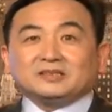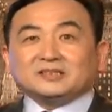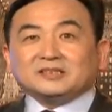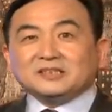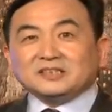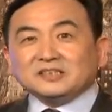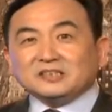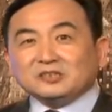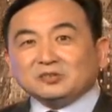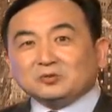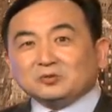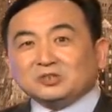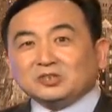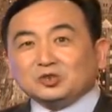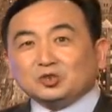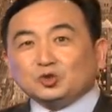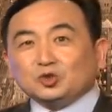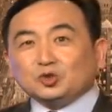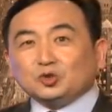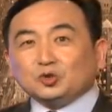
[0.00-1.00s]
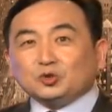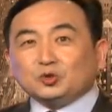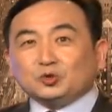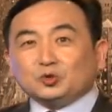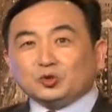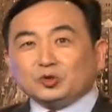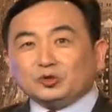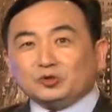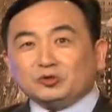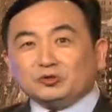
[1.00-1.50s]
这就是取
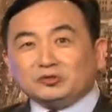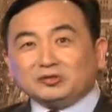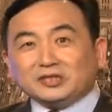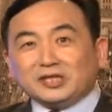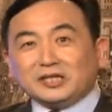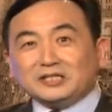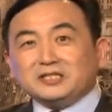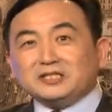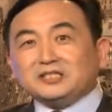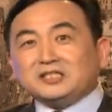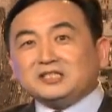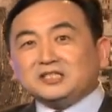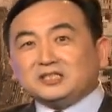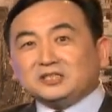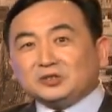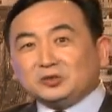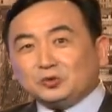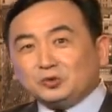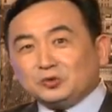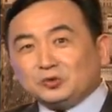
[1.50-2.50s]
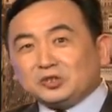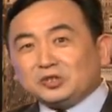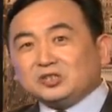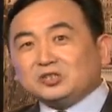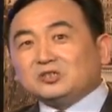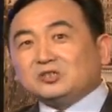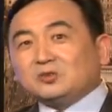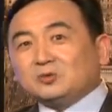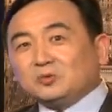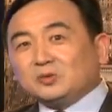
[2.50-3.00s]
决于人性与
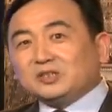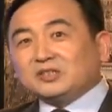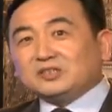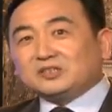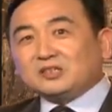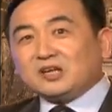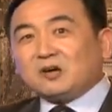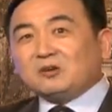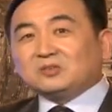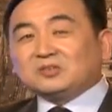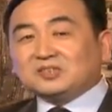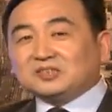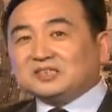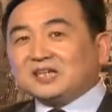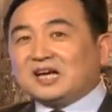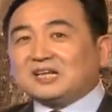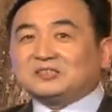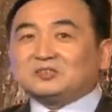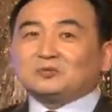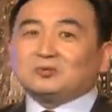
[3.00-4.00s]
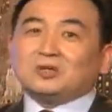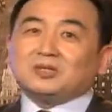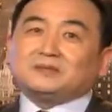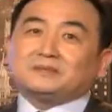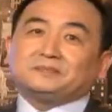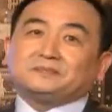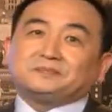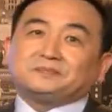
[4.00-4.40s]
社会的道德价值观。